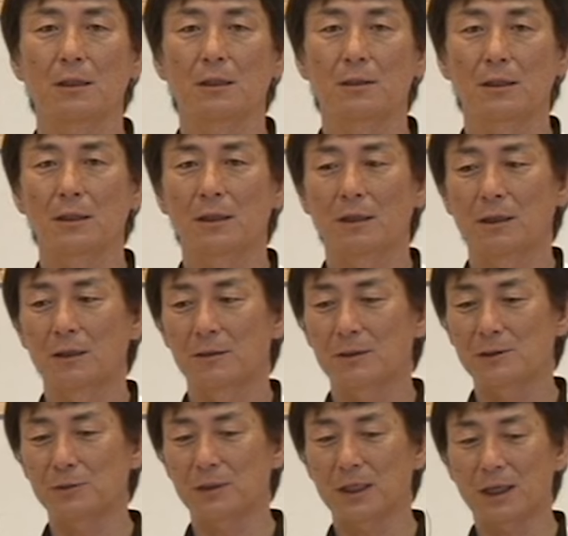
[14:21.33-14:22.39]
ね、
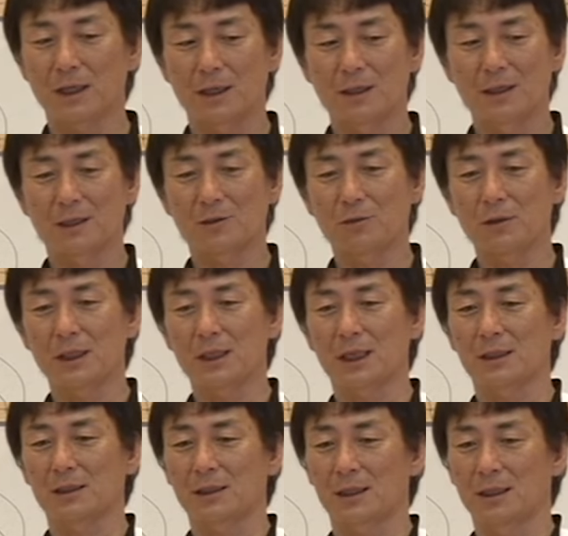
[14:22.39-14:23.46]
でそれが1人
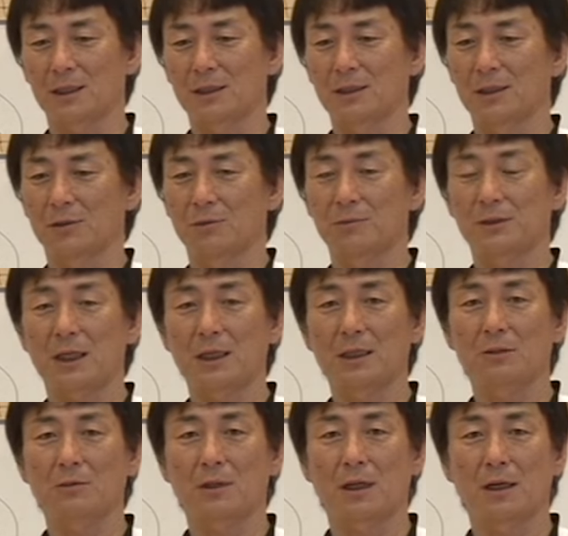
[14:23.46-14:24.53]
だったらいいけど2
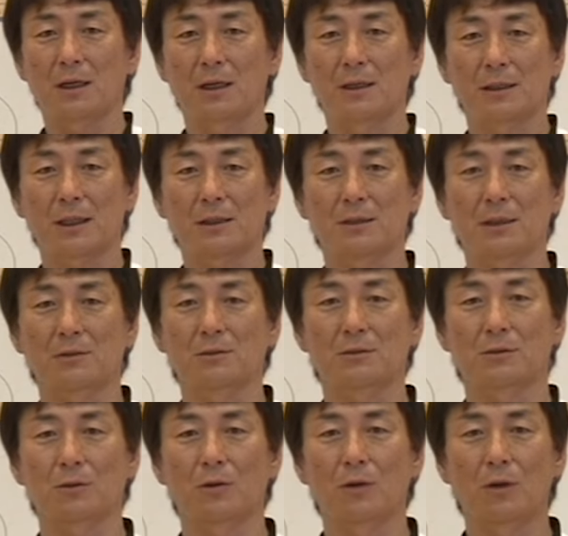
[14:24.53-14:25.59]
人とかなってくる
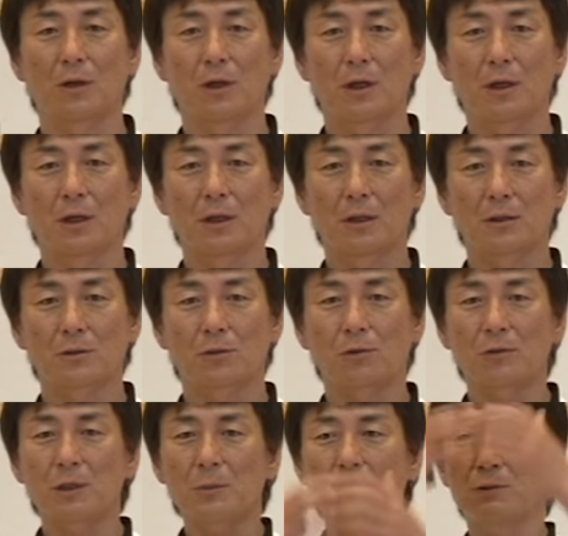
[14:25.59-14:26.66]
とと
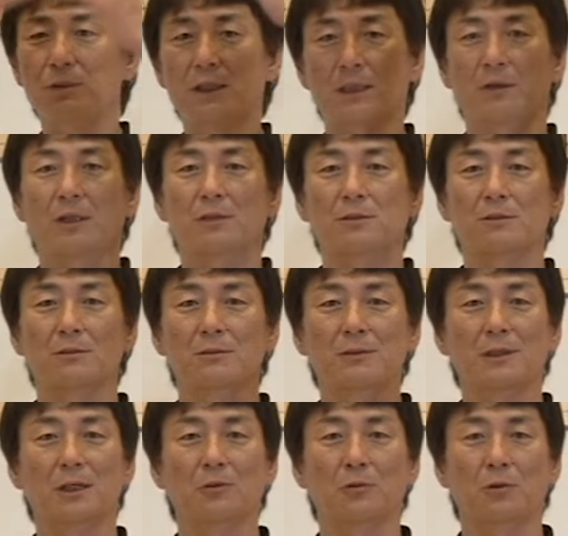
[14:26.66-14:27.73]
んでもなく増えちゃうわけです
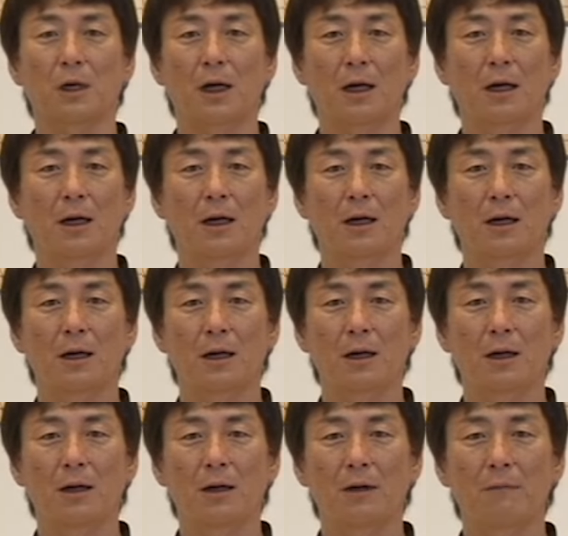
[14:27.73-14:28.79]
やることが。
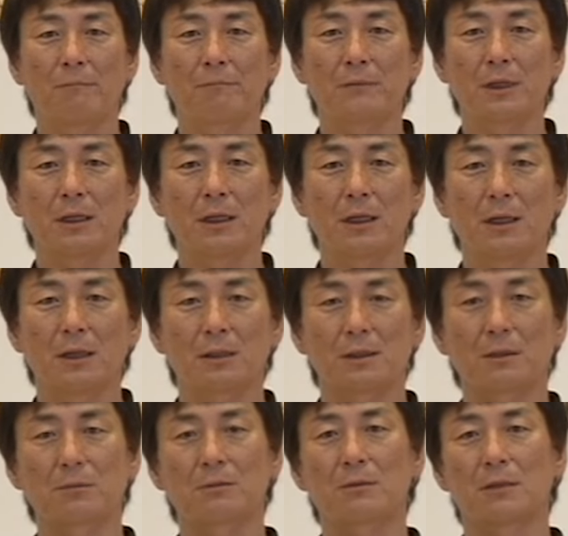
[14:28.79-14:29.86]
で
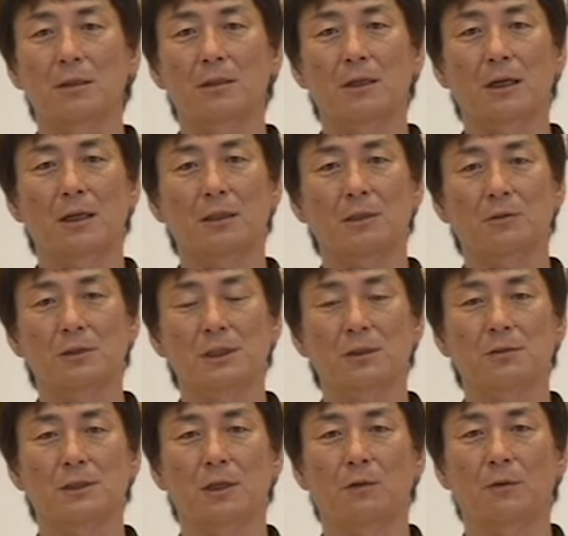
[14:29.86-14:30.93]
多分あなたの教え
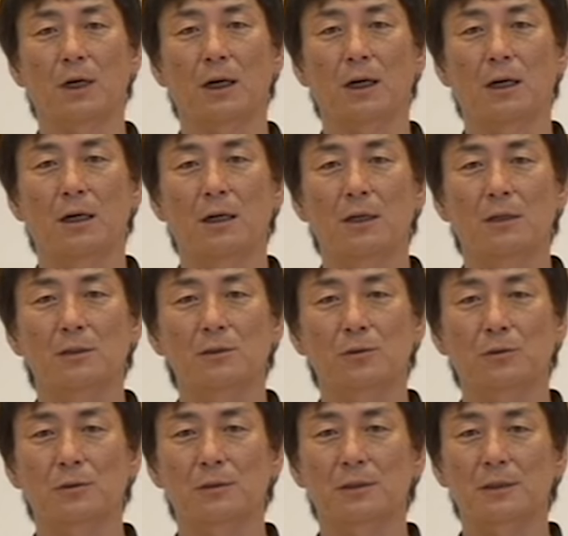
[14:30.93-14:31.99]
子さんは
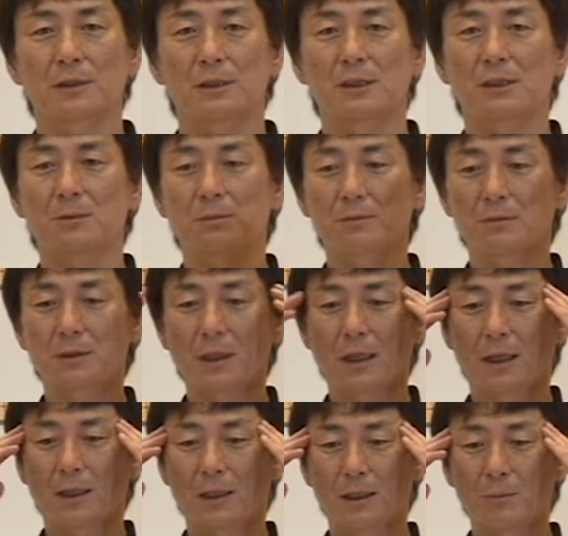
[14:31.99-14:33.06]
その自分
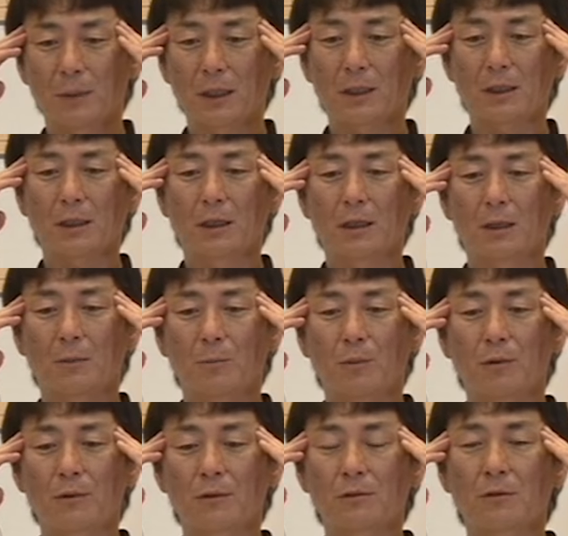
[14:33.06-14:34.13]
で今から
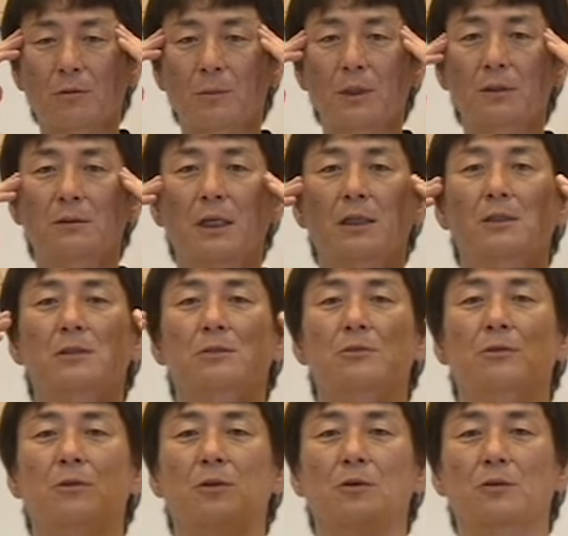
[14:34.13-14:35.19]
ボールを見る練習
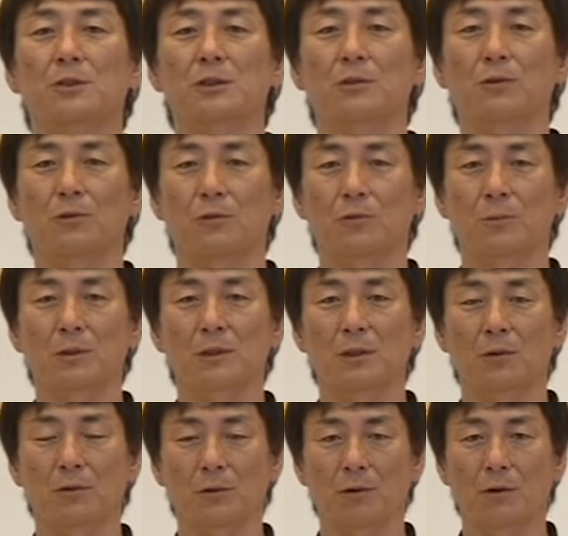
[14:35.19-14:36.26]
を今日しようと思っ
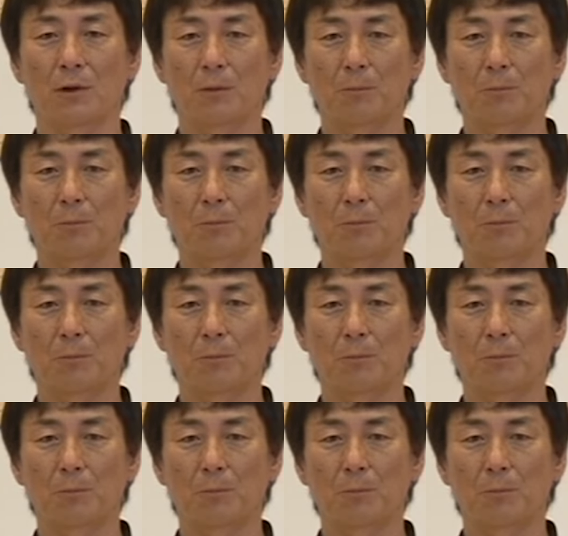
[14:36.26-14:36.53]
たことを